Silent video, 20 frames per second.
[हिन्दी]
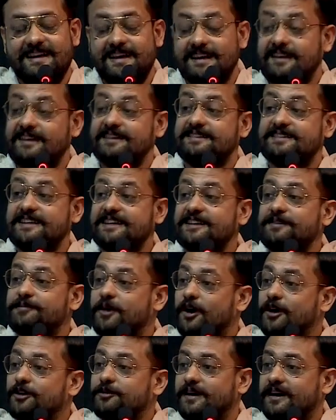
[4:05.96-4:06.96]
किसी की
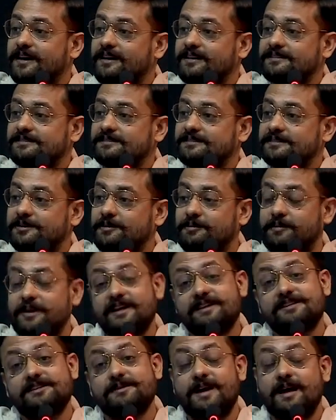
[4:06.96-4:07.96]
मौत पर
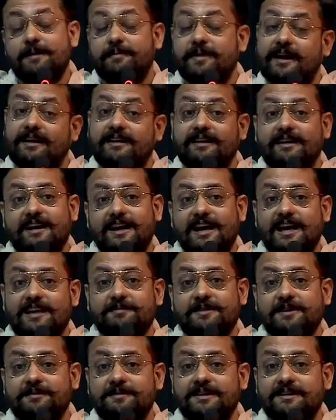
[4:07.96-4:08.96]
बड़े से बड़ा प्रैक्टिकल
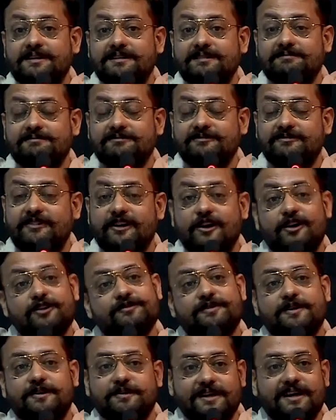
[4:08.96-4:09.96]
आदमी भी
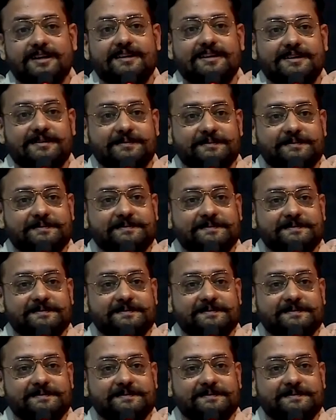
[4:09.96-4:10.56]
फिलोसफर हो जाता है